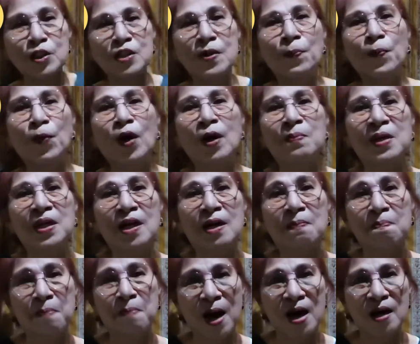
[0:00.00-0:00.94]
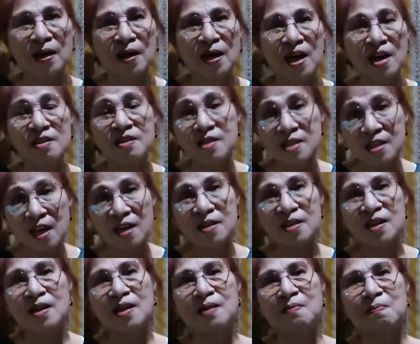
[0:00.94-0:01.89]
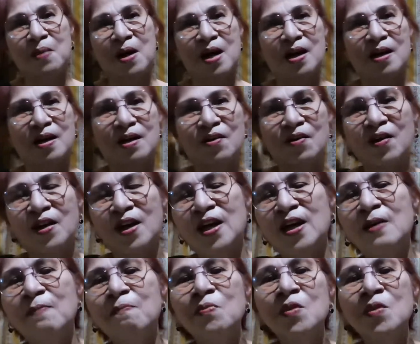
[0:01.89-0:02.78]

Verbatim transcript: na po kami ng back and side din ng back. Okay?